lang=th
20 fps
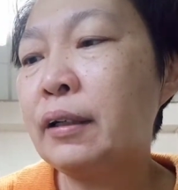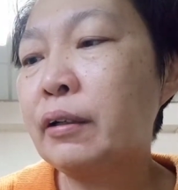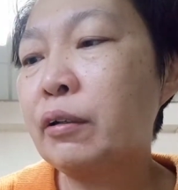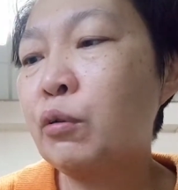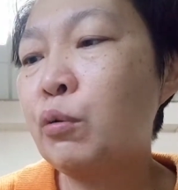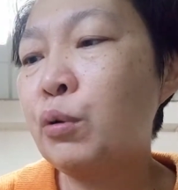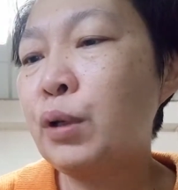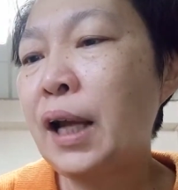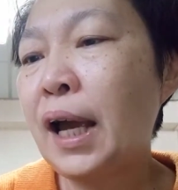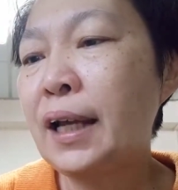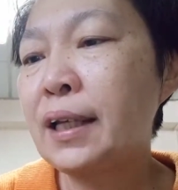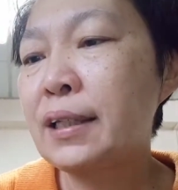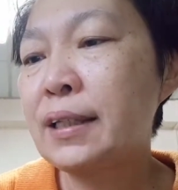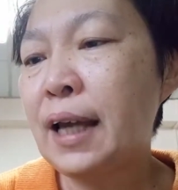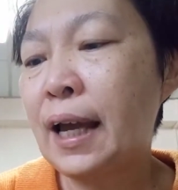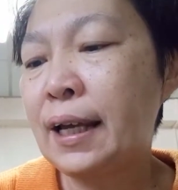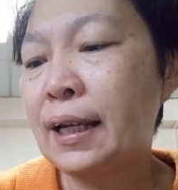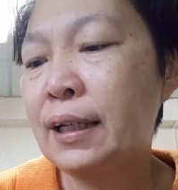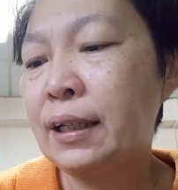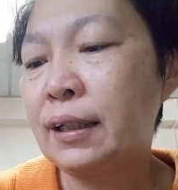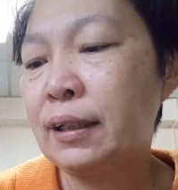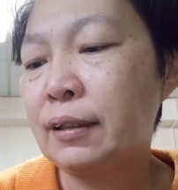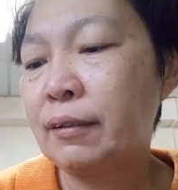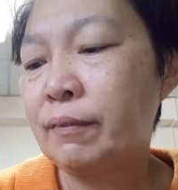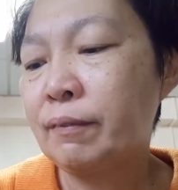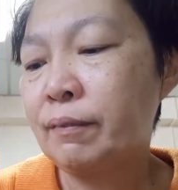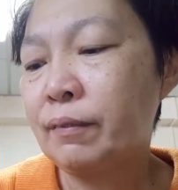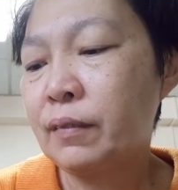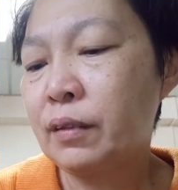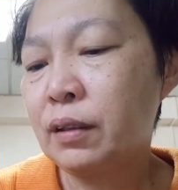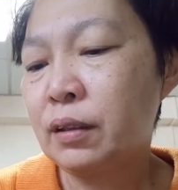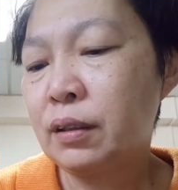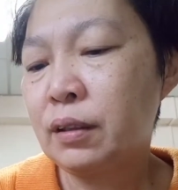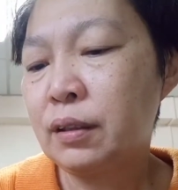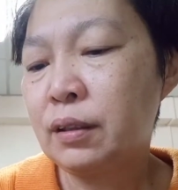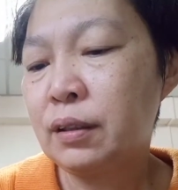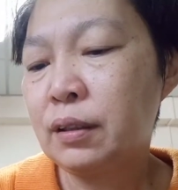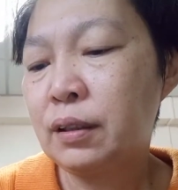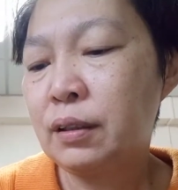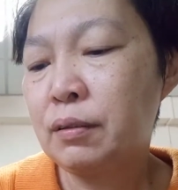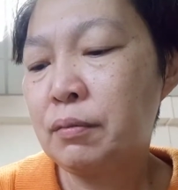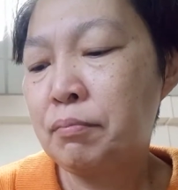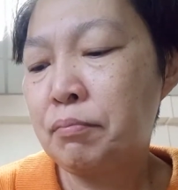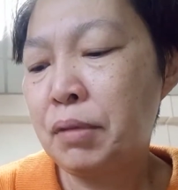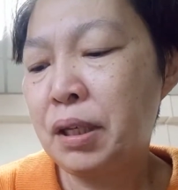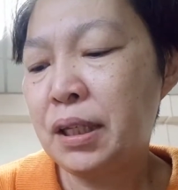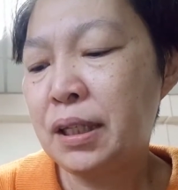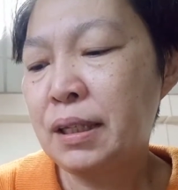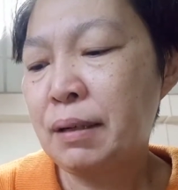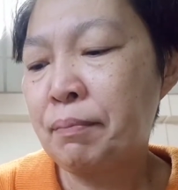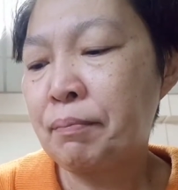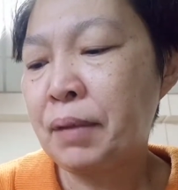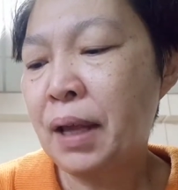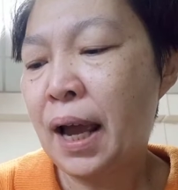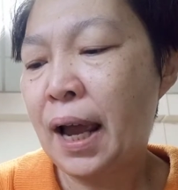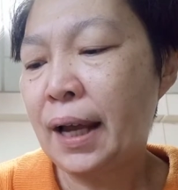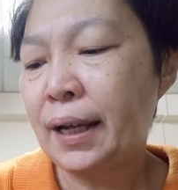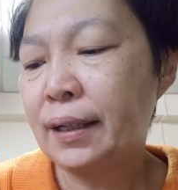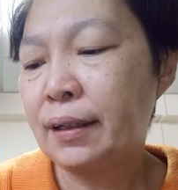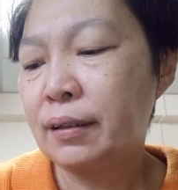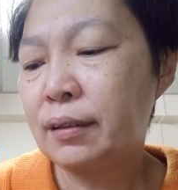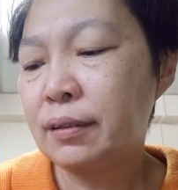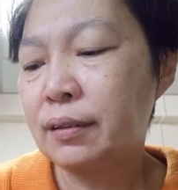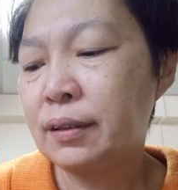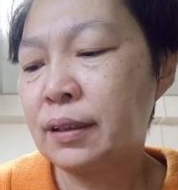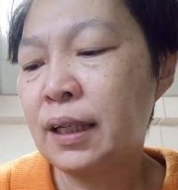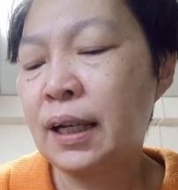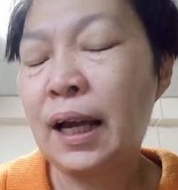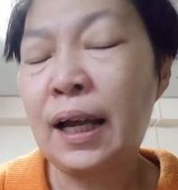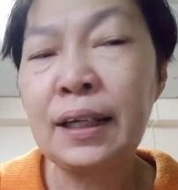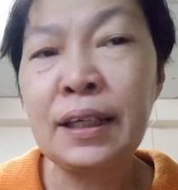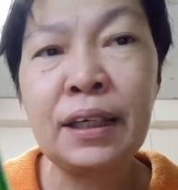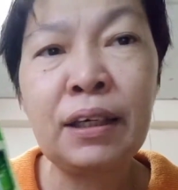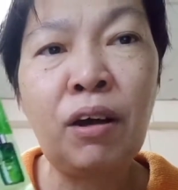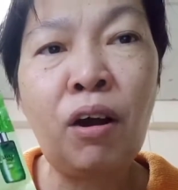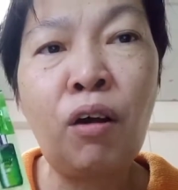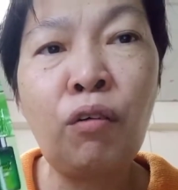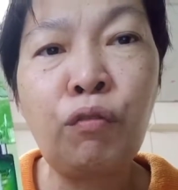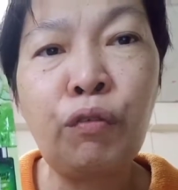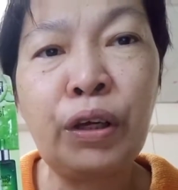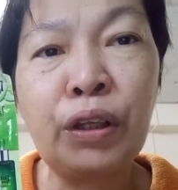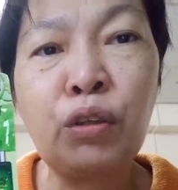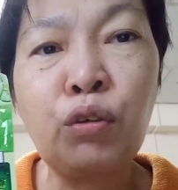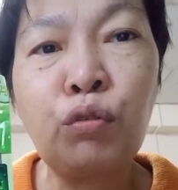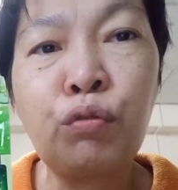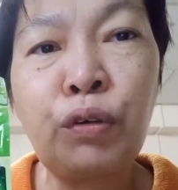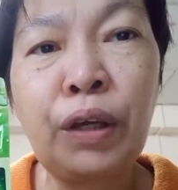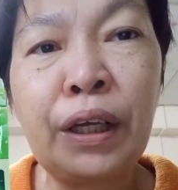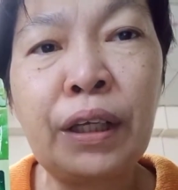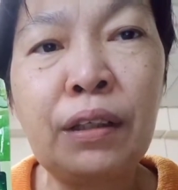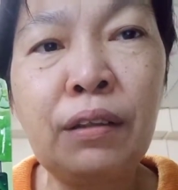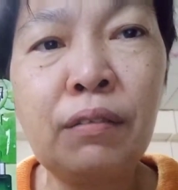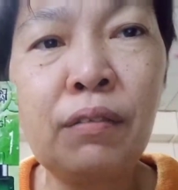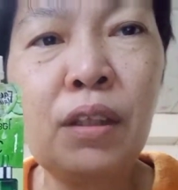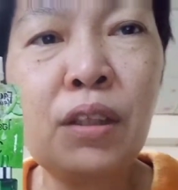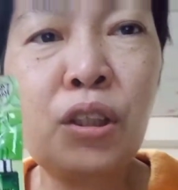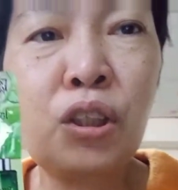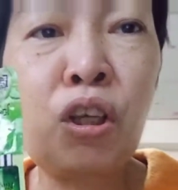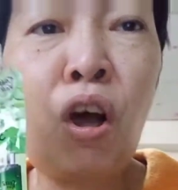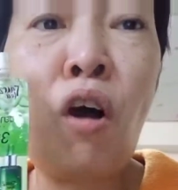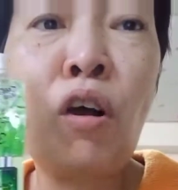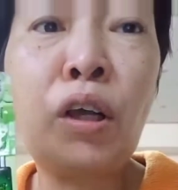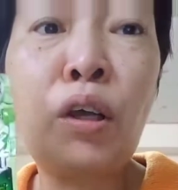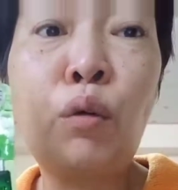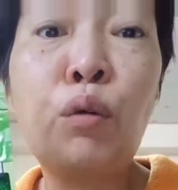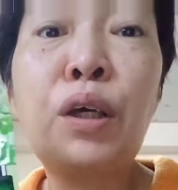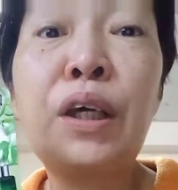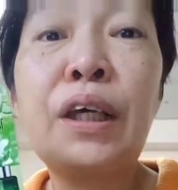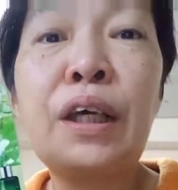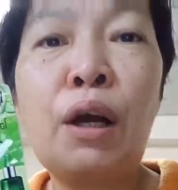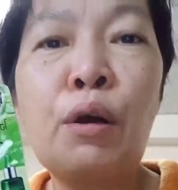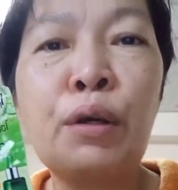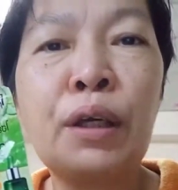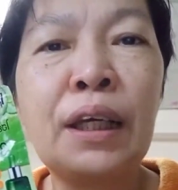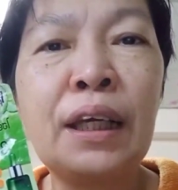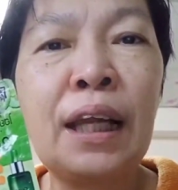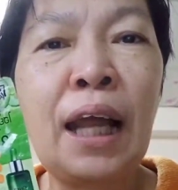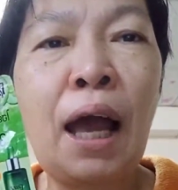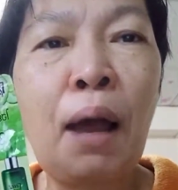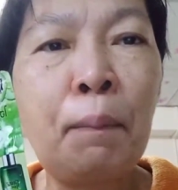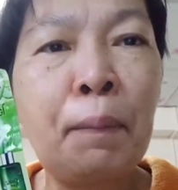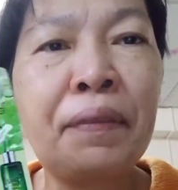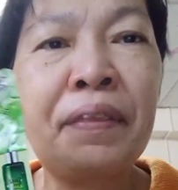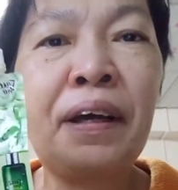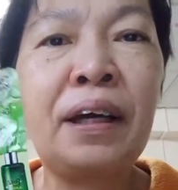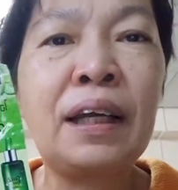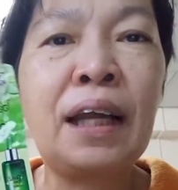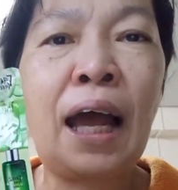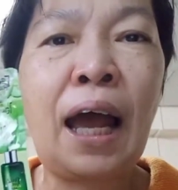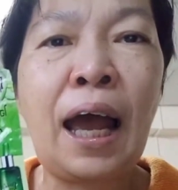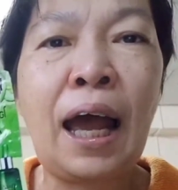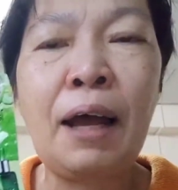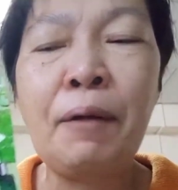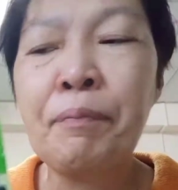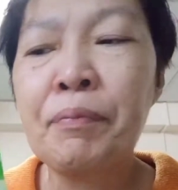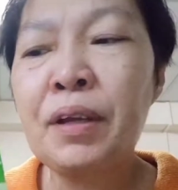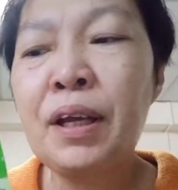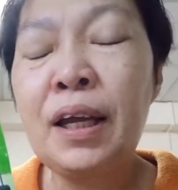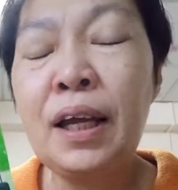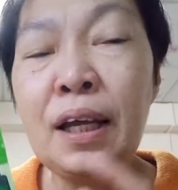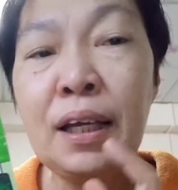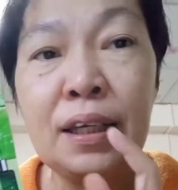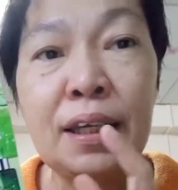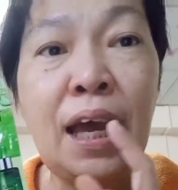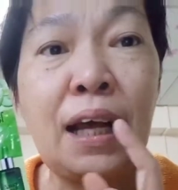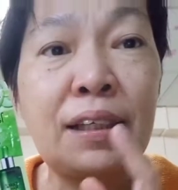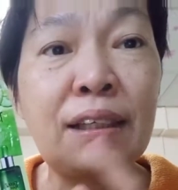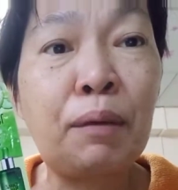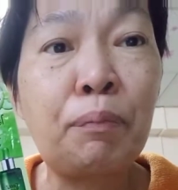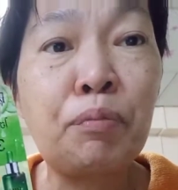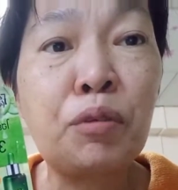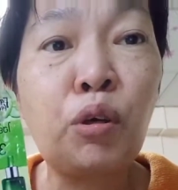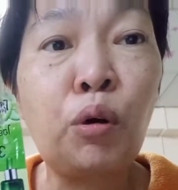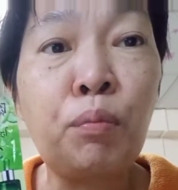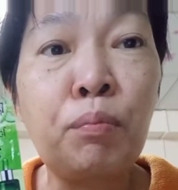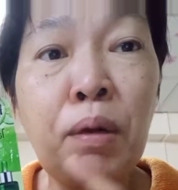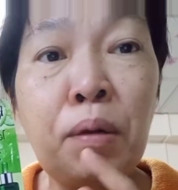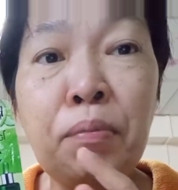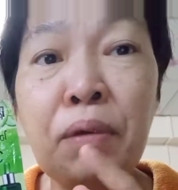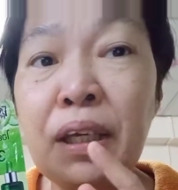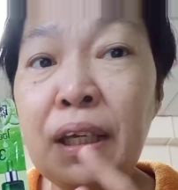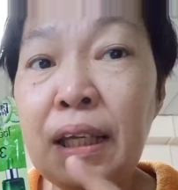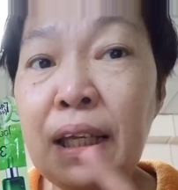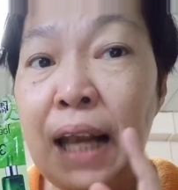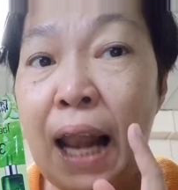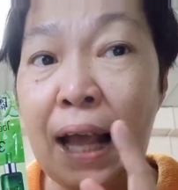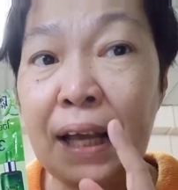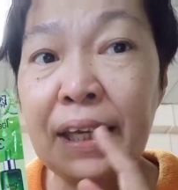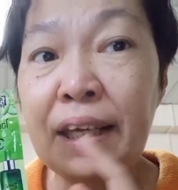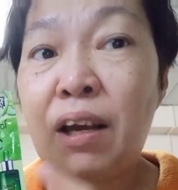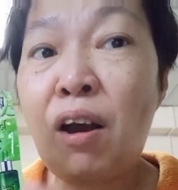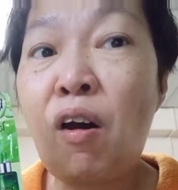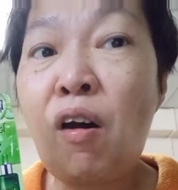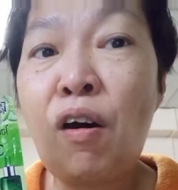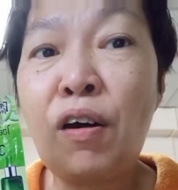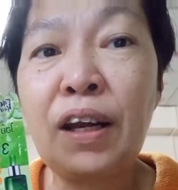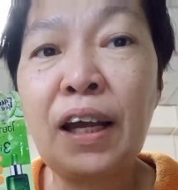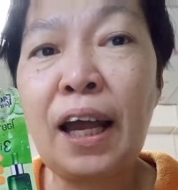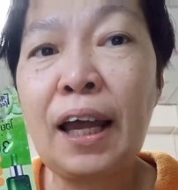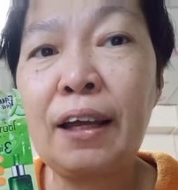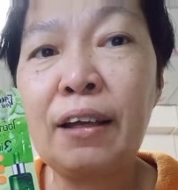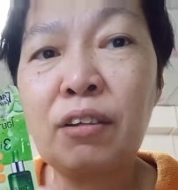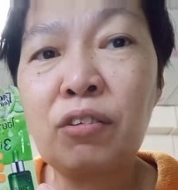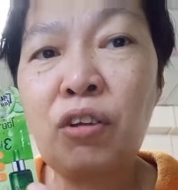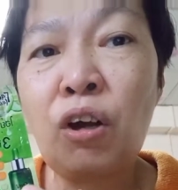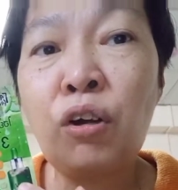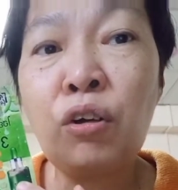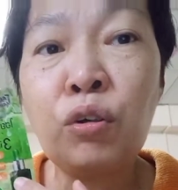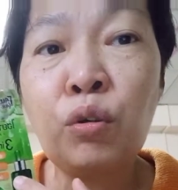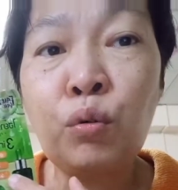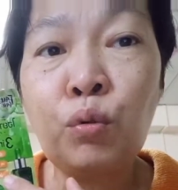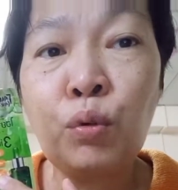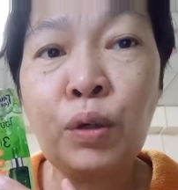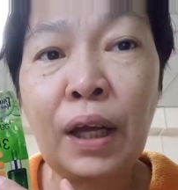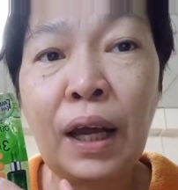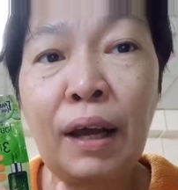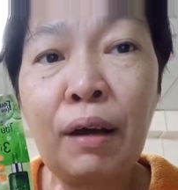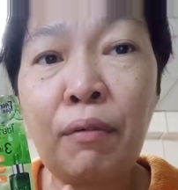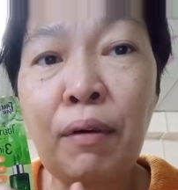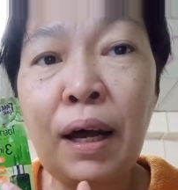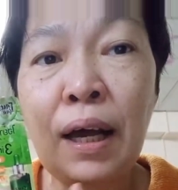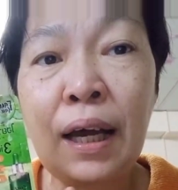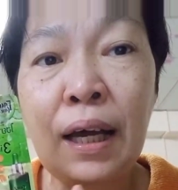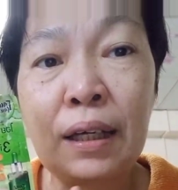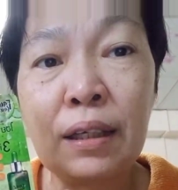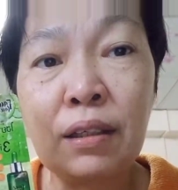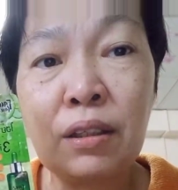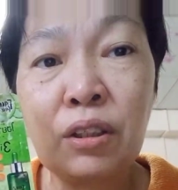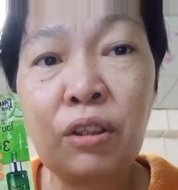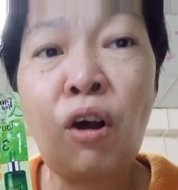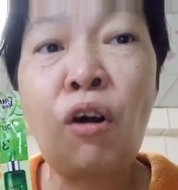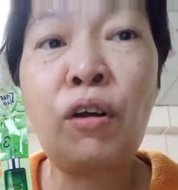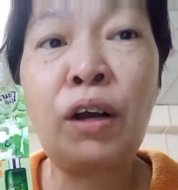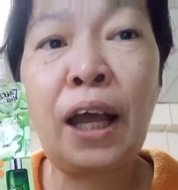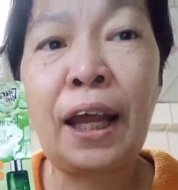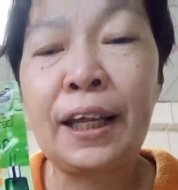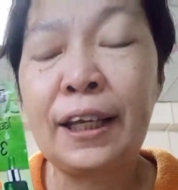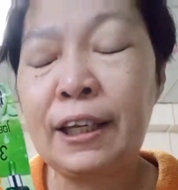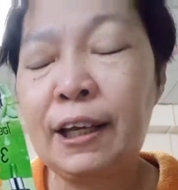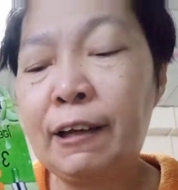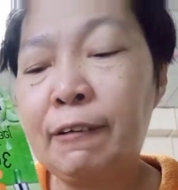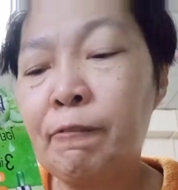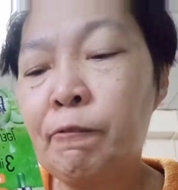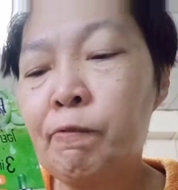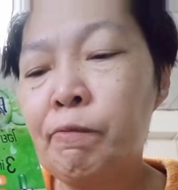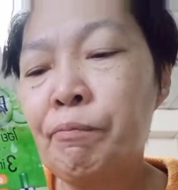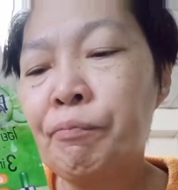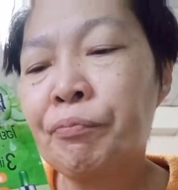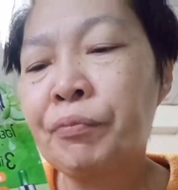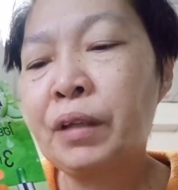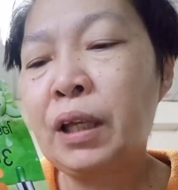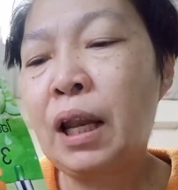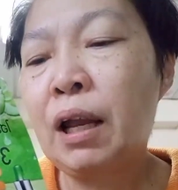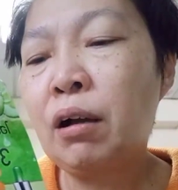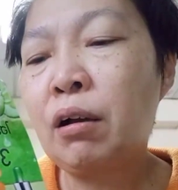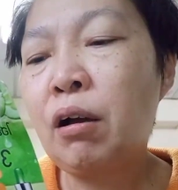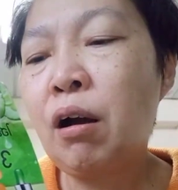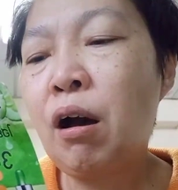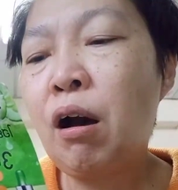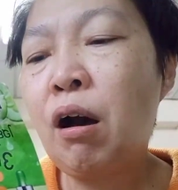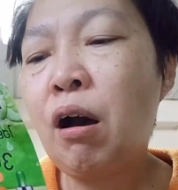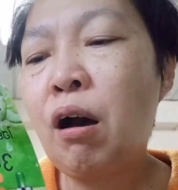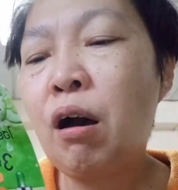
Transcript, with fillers: กูน่าใสมีจำหน่ายนะคะยี่ห้อ Face to Face ซองเขียวๆอย่างนี้นะไปเดินหา อย่าสับสนมันมีหลายยี่ห้อนะคะ ต้องดูนะคะ ว่าซองไหนนะ แล้วก็